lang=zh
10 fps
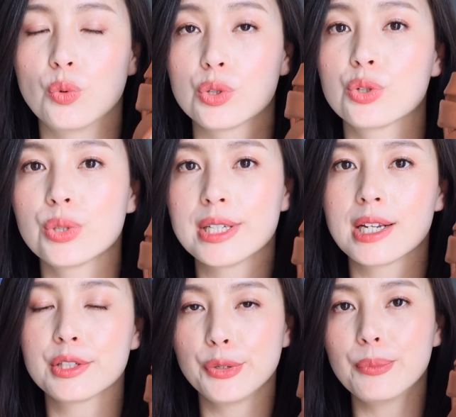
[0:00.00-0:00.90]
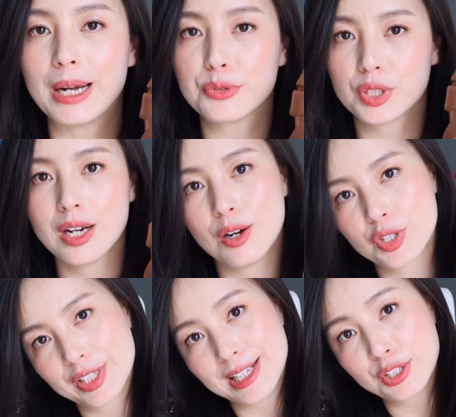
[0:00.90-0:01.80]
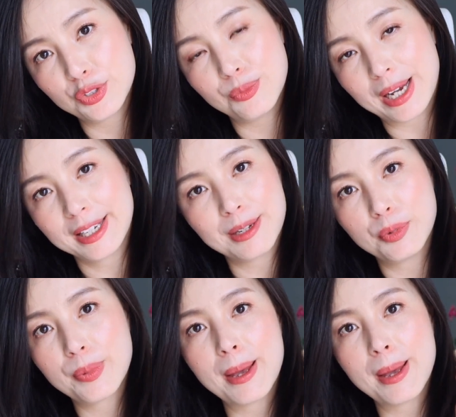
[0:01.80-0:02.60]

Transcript: 我是穿36码，就正好是36码，一点不